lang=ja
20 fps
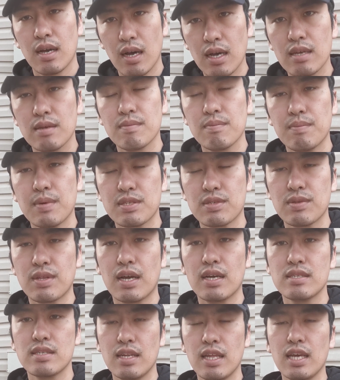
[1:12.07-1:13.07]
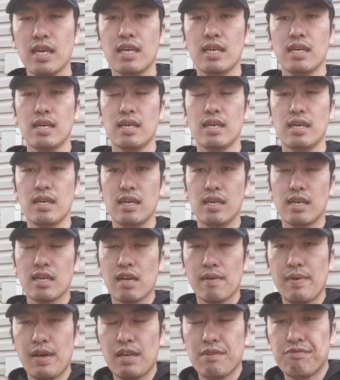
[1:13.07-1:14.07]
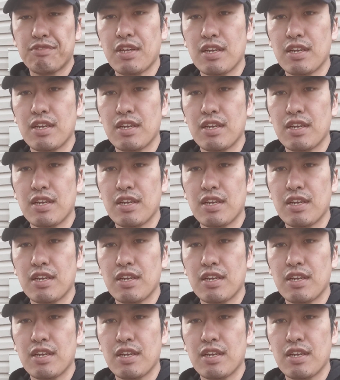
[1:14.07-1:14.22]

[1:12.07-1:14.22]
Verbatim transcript: はいまあそんな感じでね、えー、やばい2